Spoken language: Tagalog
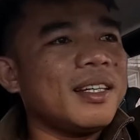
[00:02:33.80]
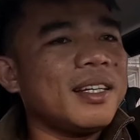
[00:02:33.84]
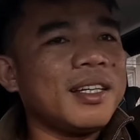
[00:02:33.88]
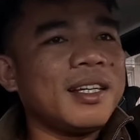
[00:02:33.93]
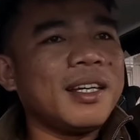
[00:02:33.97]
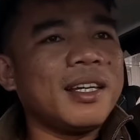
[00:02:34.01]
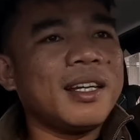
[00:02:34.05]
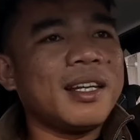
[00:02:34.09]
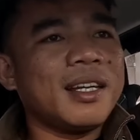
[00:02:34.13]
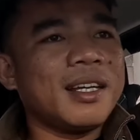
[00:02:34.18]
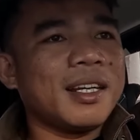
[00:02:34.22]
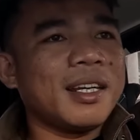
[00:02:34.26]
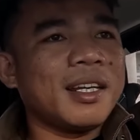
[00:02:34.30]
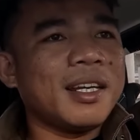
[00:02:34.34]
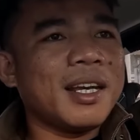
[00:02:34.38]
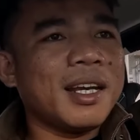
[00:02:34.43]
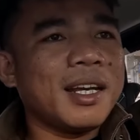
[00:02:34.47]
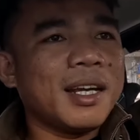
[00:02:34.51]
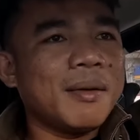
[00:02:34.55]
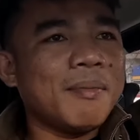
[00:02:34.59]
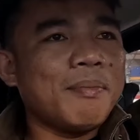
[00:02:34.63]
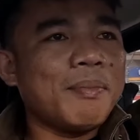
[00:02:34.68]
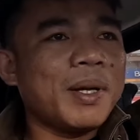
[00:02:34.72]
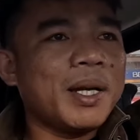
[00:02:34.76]
yan, ah,
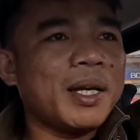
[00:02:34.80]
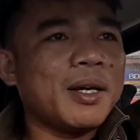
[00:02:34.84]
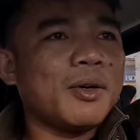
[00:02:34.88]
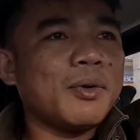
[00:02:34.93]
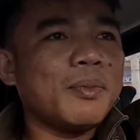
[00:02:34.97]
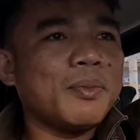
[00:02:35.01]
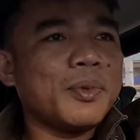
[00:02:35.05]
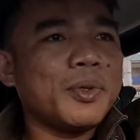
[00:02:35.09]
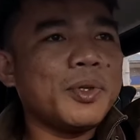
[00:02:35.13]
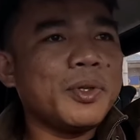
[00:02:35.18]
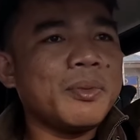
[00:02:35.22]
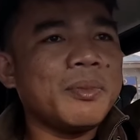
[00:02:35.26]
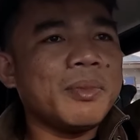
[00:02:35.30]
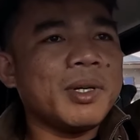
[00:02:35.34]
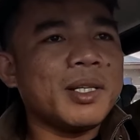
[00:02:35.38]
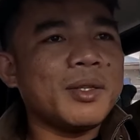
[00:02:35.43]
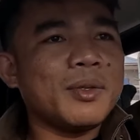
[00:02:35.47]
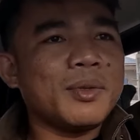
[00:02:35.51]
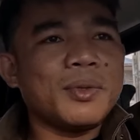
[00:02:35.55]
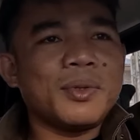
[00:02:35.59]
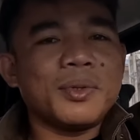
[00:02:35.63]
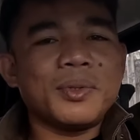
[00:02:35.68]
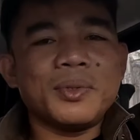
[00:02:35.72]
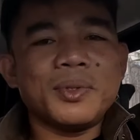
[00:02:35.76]
ako po yung
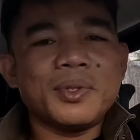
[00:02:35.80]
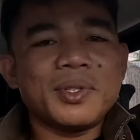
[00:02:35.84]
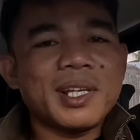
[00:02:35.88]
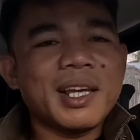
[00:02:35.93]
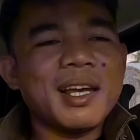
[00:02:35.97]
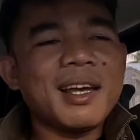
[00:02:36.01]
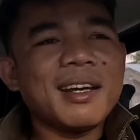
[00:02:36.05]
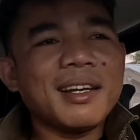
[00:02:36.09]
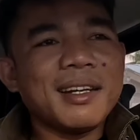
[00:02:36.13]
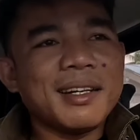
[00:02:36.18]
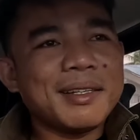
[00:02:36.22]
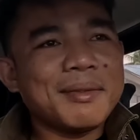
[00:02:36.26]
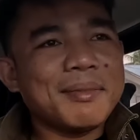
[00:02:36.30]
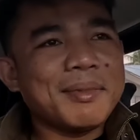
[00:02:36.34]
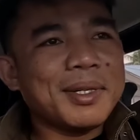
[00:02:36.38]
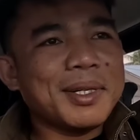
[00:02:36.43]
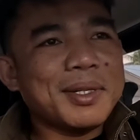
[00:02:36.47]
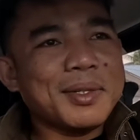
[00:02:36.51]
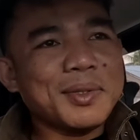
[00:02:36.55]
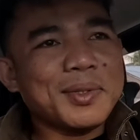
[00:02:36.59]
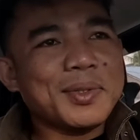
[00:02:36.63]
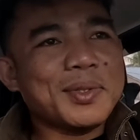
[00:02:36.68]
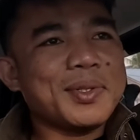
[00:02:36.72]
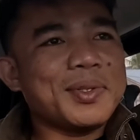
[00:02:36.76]
mga turo nyo sa akin at
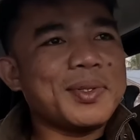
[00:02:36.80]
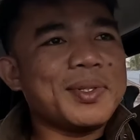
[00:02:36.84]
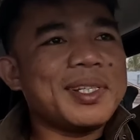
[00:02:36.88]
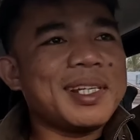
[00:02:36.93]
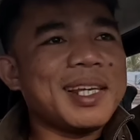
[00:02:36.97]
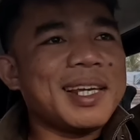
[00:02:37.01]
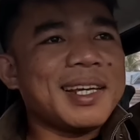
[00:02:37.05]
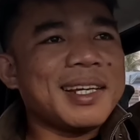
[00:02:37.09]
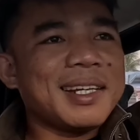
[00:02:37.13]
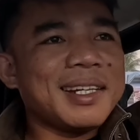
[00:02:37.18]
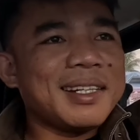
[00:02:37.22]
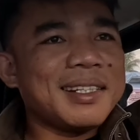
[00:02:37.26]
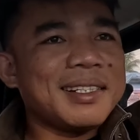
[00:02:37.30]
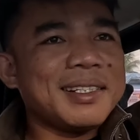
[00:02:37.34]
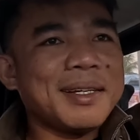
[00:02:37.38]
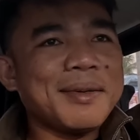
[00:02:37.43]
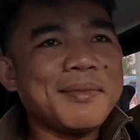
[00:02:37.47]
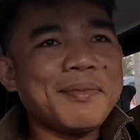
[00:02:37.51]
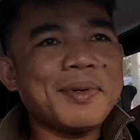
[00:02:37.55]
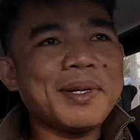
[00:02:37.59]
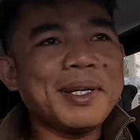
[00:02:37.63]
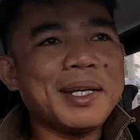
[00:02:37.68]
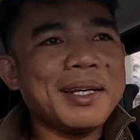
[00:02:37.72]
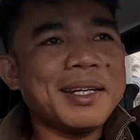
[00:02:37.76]
mga utos nyo sa akin. At
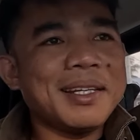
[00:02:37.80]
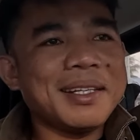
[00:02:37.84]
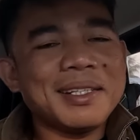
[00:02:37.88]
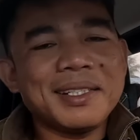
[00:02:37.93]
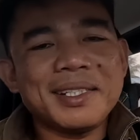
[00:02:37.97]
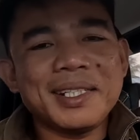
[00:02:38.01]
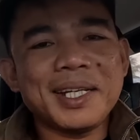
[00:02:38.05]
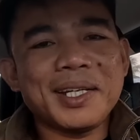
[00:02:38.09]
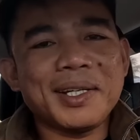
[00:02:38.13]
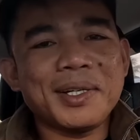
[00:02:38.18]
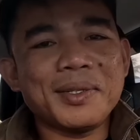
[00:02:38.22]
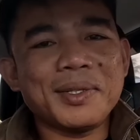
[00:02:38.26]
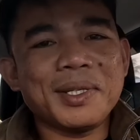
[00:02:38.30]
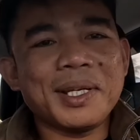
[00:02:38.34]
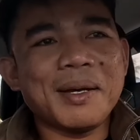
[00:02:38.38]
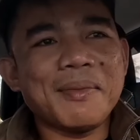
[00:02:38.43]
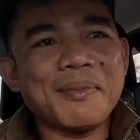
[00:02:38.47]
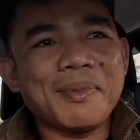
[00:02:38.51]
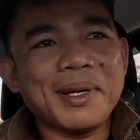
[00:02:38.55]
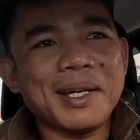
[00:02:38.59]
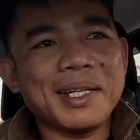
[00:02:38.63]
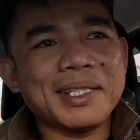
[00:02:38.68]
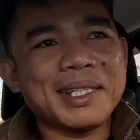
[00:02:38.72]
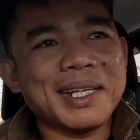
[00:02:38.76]
syempre, shoutout nga
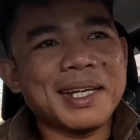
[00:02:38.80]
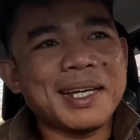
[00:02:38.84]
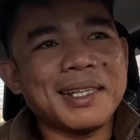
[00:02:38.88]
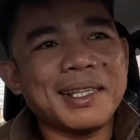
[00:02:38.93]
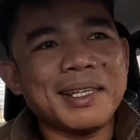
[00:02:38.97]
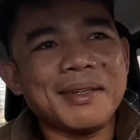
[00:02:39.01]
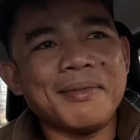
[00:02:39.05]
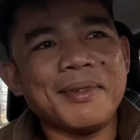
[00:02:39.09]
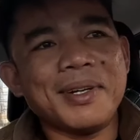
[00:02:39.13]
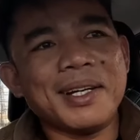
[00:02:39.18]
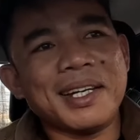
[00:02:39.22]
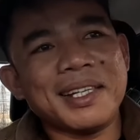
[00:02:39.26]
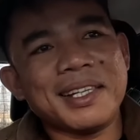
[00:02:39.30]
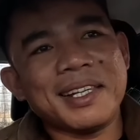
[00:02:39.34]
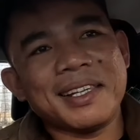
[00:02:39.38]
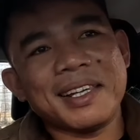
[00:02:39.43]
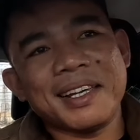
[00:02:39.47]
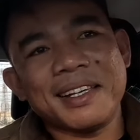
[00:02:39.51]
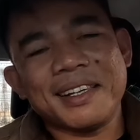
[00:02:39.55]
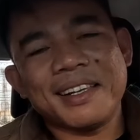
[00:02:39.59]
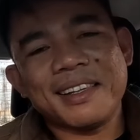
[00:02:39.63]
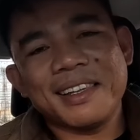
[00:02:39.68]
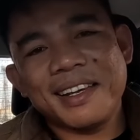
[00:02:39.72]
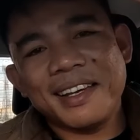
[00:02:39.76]
pala sa ating mga
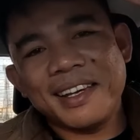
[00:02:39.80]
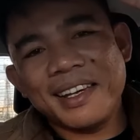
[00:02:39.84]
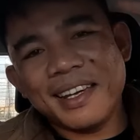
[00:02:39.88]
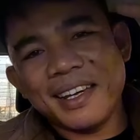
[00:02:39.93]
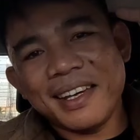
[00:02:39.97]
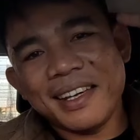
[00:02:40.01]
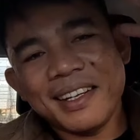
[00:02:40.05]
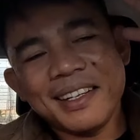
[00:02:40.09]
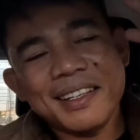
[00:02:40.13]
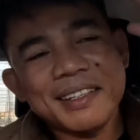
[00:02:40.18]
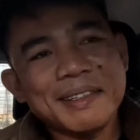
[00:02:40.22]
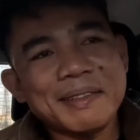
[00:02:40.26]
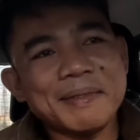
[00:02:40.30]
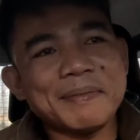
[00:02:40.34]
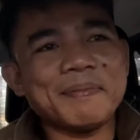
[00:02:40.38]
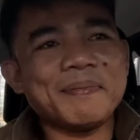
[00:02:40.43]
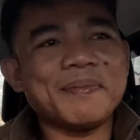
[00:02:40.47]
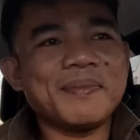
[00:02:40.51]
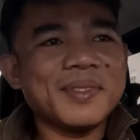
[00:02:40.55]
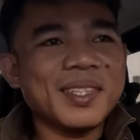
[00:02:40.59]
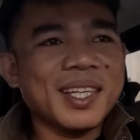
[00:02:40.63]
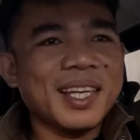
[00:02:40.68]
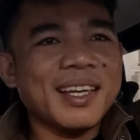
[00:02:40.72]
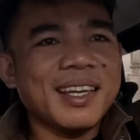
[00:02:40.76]
tatay-tatayan
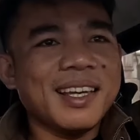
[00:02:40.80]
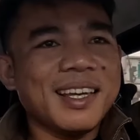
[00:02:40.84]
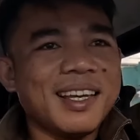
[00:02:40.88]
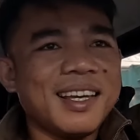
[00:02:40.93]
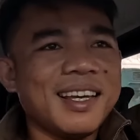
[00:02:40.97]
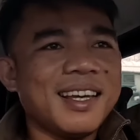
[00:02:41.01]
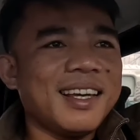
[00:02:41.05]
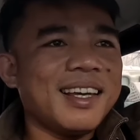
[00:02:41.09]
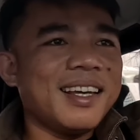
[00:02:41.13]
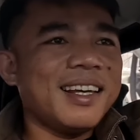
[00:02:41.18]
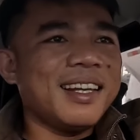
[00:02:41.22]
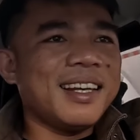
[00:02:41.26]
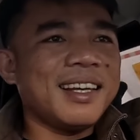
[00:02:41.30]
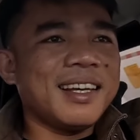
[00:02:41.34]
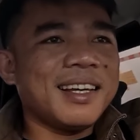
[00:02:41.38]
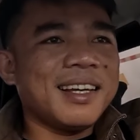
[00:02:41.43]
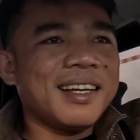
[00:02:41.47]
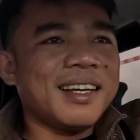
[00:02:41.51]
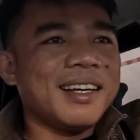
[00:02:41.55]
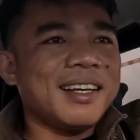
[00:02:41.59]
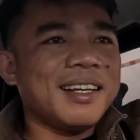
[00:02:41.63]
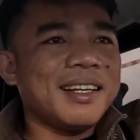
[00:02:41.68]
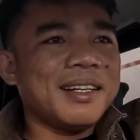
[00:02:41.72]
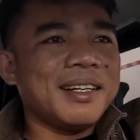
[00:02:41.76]

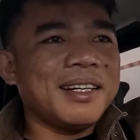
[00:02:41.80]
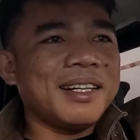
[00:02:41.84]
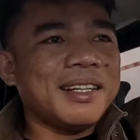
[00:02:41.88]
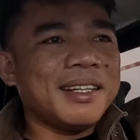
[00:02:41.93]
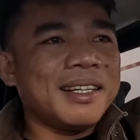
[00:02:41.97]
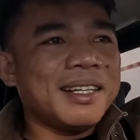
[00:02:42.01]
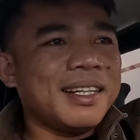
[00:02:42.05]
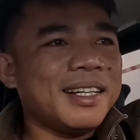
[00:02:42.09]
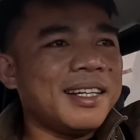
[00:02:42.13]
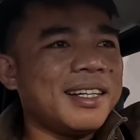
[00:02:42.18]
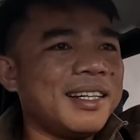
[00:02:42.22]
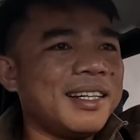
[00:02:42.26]
uh, na